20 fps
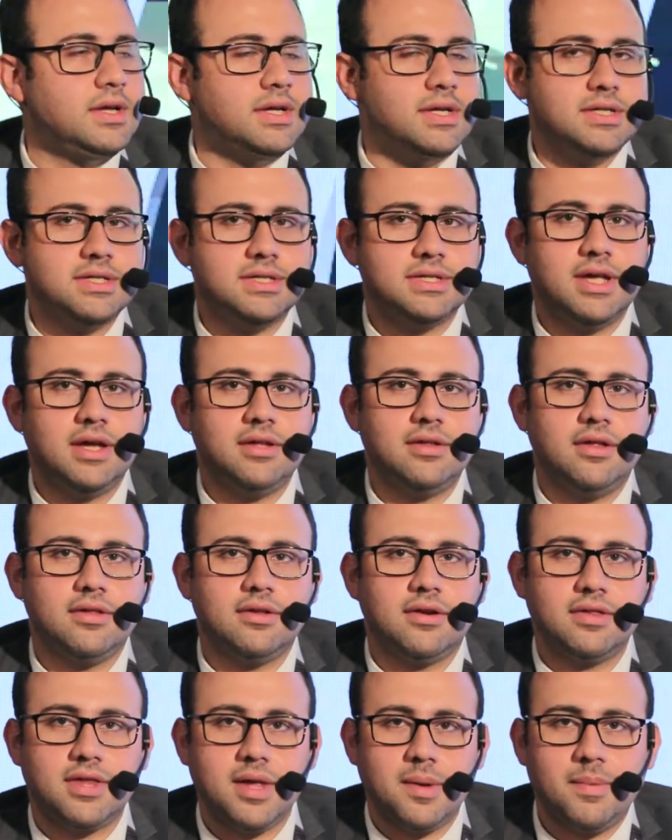ازاي
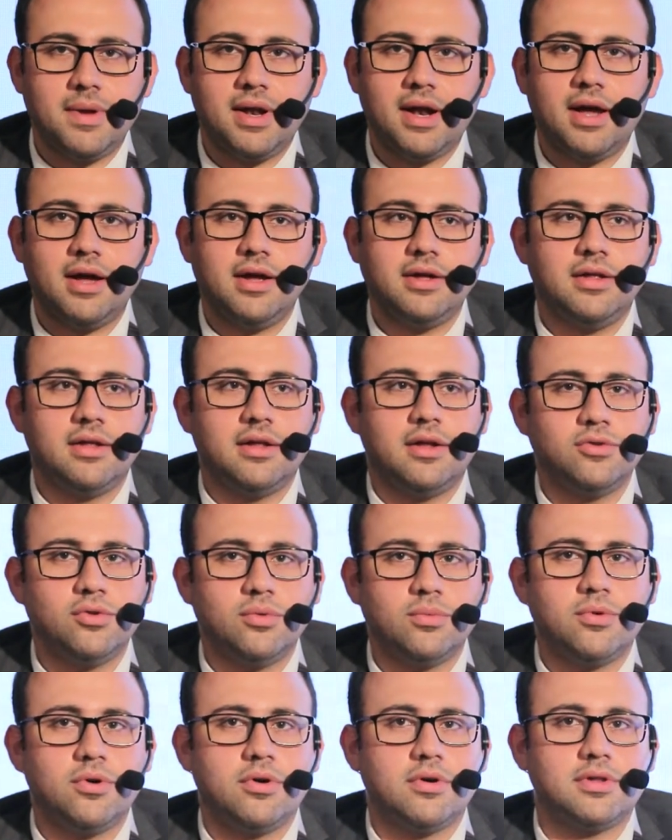نقدر نتابع العيانين اللي
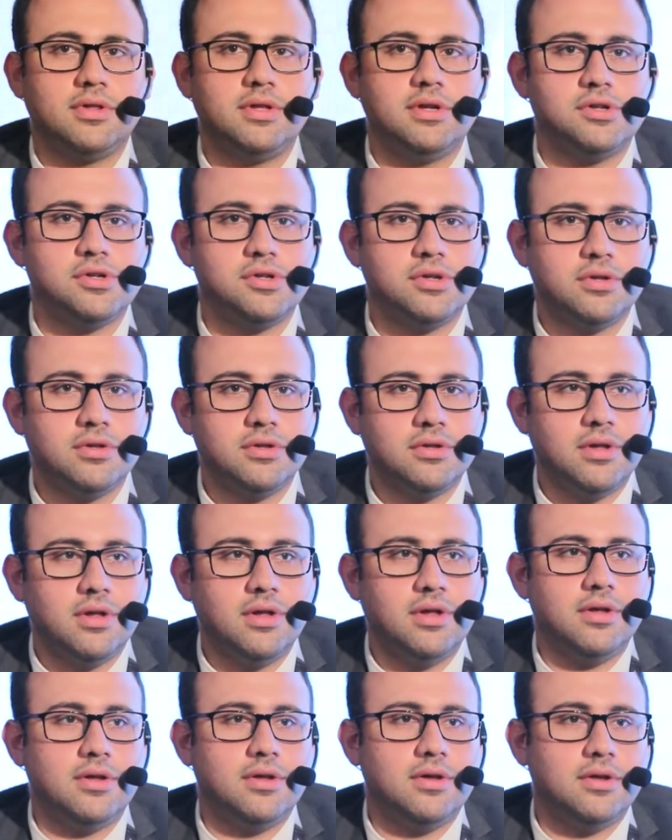عندهم كوركتيشن آه،
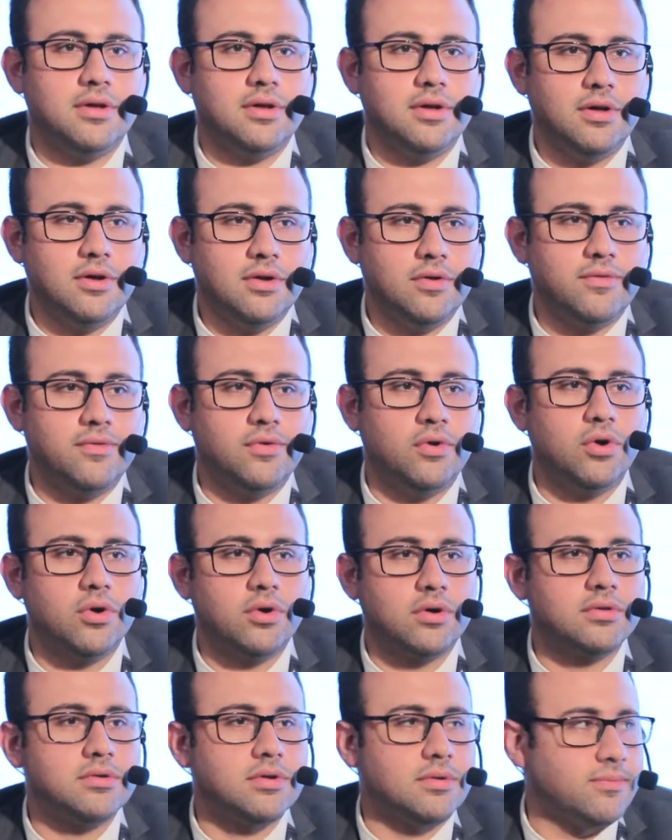آه، في
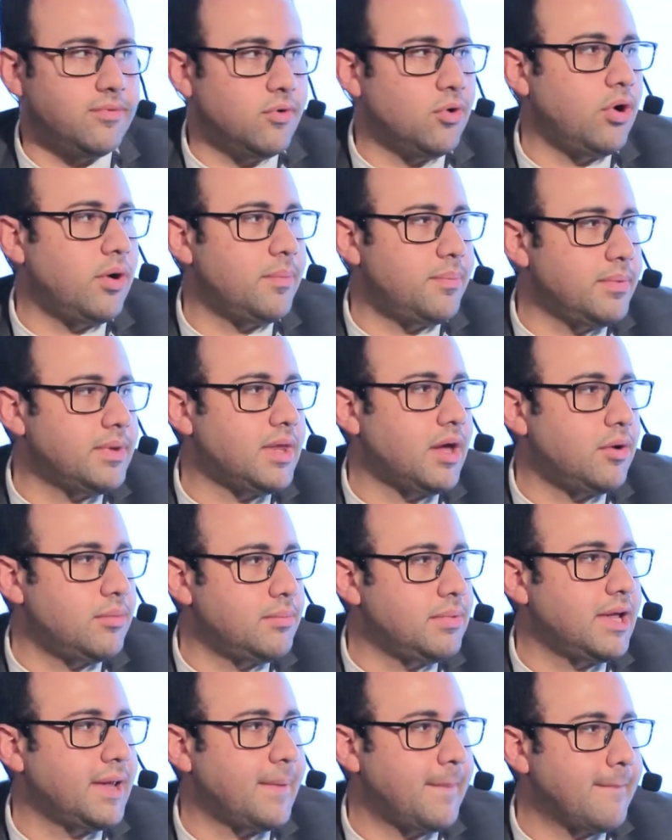اللونج تيرم فولو اب بتاعهم
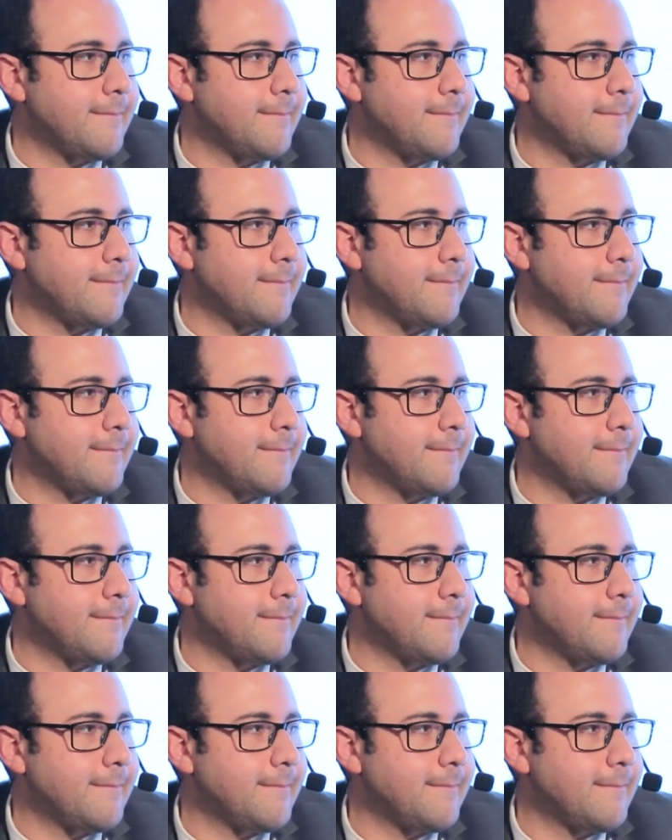يعني